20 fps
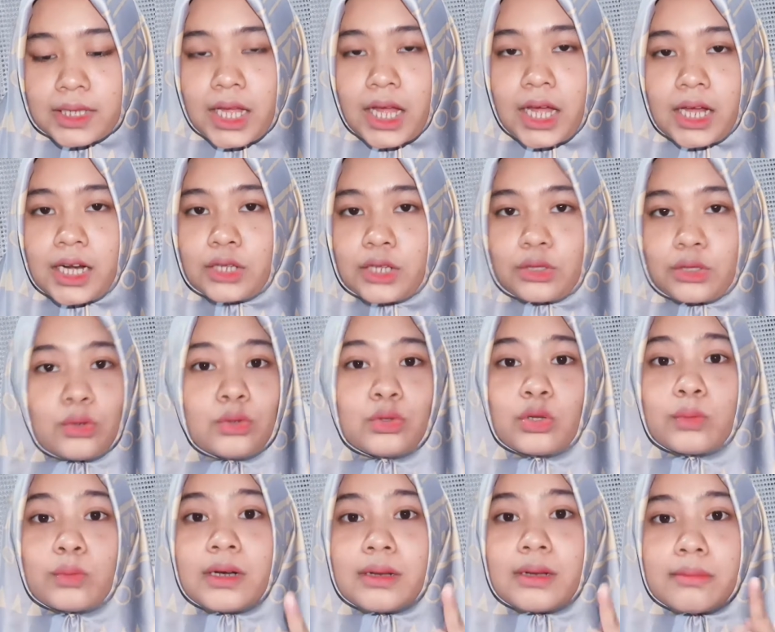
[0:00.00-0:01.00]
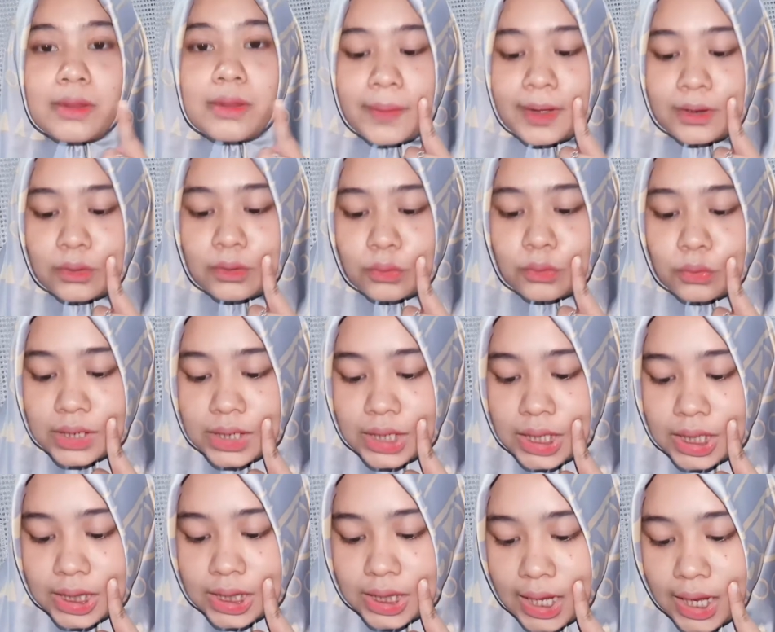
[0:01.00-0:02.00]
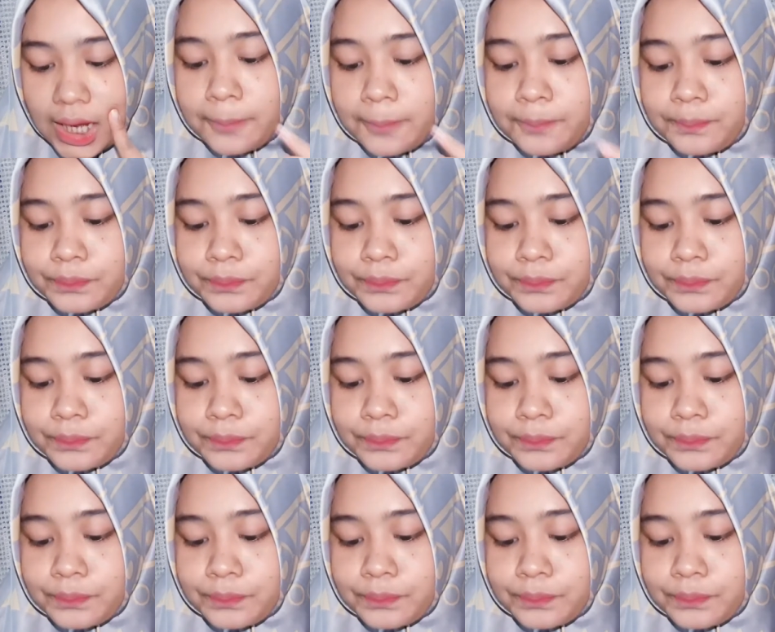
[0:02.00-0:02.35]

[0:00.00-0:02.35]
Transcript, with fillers: matahari itu untuk melembabkan kulit kita,